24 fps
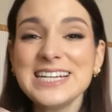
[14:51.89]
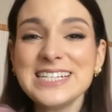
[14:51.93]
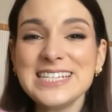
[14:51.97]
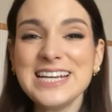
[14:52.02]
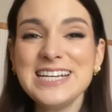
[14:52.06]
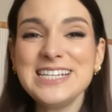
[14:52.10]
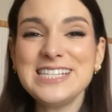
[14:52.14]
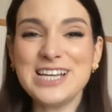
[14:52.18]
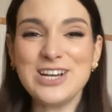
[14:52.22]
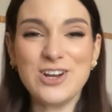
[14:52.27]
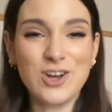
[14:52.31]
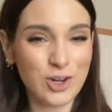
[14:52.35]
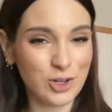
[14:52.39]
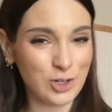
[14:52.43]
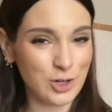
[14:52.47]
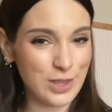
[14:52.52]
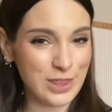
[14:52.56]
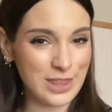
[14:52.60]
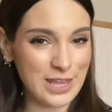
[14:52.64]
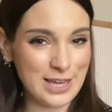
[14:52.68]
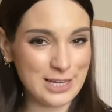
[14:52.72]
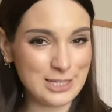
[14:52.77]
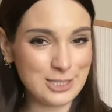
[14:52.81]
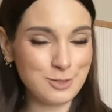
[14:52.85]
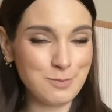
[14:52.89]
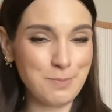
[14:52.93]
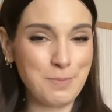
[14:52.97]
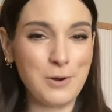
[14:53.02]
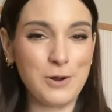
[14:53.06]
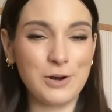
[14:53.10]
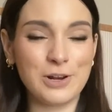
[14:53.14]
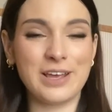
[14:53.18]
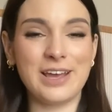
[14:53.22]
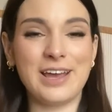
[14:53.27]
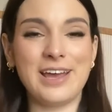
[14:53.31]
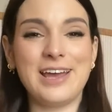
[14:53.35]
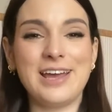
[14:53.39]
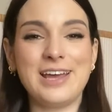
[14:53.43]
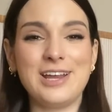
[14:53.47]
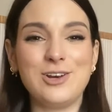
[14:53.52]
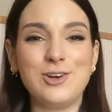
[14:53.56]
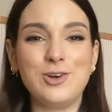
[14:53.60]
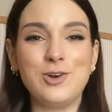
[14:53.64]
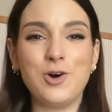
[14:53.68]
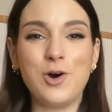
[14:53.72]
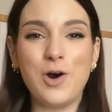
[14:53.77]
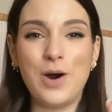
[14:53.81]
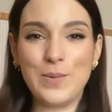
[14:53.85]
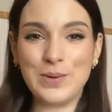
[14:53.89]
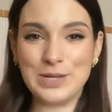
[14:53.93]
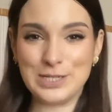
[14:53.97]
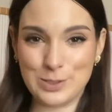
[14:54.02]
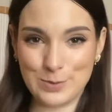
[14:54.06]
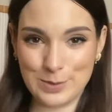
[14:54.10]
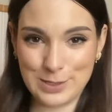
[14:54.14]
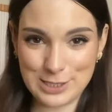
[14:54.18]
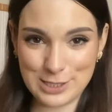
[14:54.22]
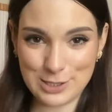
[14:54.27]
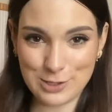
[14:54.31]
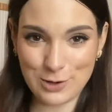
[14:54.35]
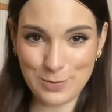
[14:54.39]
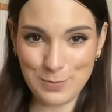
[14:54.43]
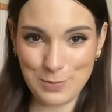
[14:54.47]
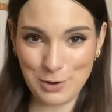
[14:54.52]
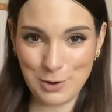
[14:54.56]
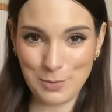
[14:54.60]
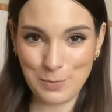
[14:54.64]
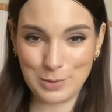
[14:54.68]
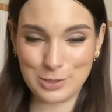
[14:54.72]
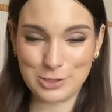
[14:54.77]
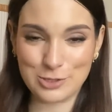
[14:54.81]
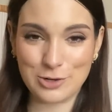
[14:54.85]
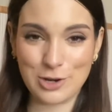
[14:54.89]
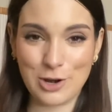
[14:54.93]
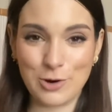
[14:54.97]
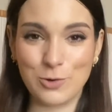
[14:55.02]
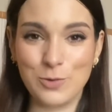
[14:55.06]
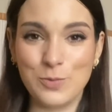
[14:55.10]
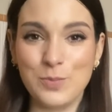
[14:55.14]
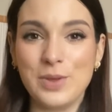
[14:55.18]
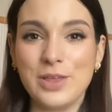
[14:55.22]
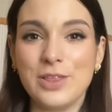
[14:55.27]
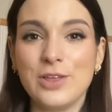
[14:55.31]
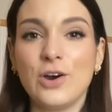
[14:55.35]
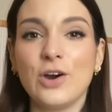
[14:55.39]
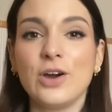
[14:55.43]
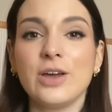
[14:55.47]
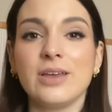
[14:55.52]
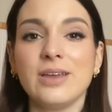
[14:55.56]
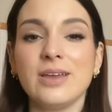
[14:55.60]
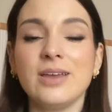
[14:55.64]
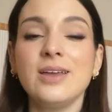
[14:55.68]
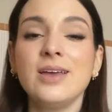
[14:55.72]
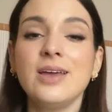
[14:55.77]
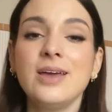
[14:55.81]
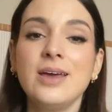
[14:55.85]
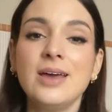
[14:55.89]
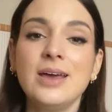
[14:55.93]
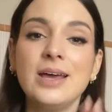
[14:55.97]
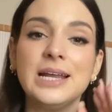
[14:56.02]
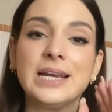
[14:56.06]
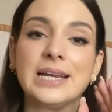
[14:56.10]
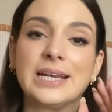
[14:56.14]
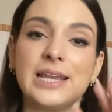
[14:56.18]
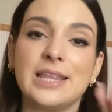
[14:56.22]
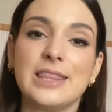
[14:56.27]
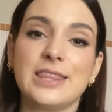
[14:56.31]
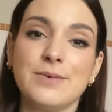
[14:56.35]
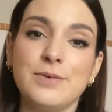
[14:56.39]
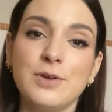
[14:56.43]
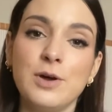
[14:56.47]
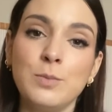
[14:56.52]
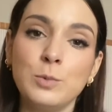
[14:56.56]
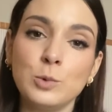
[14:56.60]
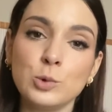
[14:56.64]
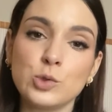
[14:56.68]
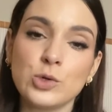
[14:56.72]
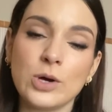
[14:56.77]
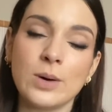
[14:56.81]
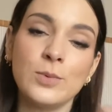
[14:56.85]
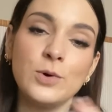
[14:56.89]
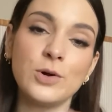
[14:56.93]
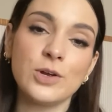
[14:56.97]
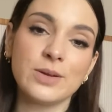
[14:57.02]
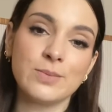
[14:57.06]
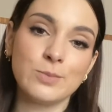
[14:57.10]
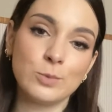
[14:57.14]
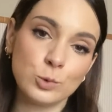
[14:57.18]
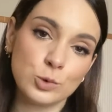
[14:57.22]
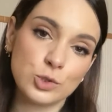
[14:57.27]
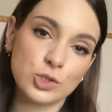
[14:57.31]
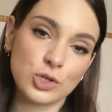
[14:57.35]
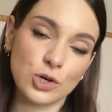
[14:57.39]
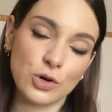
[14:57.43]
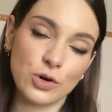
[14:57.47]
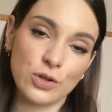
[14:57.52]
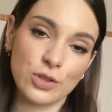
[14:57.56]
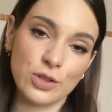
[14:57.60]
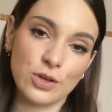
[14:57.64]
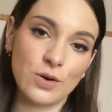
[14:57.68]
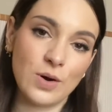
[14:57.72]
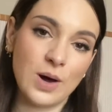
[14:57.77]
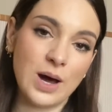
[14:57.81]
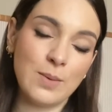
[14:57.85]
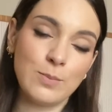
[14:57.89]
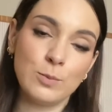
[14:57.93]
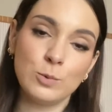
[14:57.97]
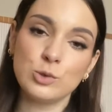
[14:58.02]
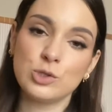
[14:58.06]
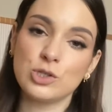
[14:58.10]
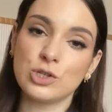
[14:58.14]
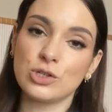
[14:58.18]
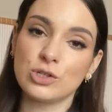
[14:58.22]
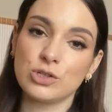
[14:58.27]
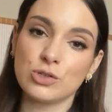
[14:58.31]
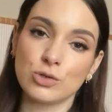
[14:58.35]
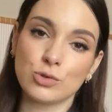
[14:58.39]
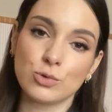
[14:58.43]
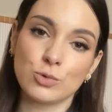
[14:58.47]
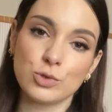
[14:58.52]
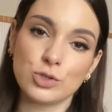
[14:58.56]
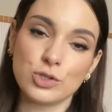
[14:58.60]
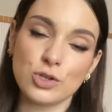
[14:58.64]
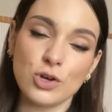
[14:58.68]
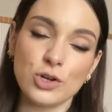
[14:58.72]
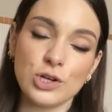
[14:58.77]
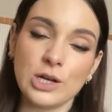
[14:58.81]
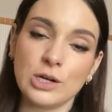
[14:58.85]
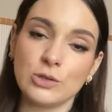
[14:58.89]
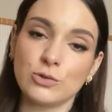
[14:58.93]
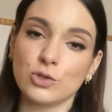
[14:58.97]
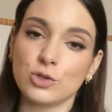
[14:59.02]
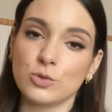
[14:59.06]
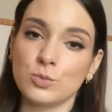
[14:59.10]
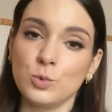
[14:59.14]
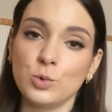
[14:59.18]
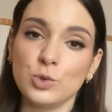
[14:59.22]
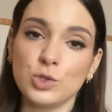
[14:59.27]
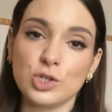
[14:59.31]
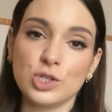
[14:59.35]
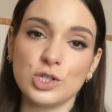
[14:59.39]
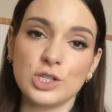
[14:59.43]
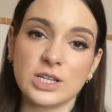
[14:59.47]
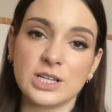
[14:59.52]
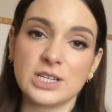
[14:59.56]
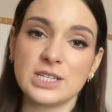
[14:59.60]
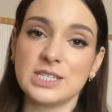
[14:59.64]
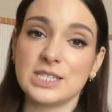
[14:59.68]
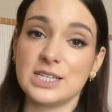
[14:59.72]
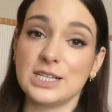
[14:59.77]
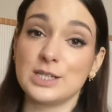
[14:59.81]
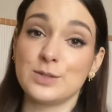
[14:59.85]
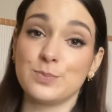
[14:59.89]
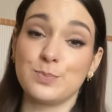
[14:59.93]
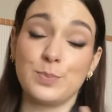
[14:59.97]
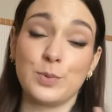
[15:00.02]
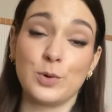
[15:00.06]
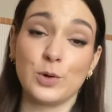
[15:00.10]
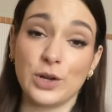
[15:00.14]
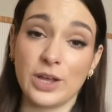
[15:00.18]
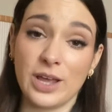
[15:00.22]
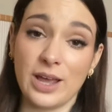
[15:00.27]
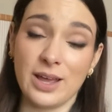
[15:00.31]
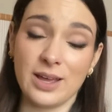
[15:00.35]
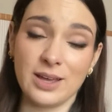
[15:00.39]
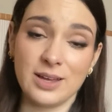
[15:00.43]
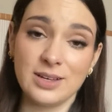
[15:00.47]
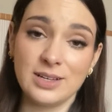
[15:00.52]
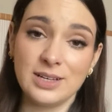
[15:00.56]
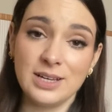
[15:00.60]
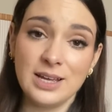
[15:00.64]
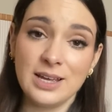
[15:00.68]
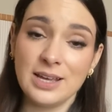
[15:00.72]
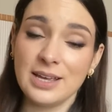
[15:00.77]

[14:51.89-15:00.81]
jersey sí lo conocéis porque lo habéis visto, me lo he puesto en algún vídeo y recibió mucho amor y mucho odio. A muchos os gustó y a otros muchos dijisteis, ¿por qué?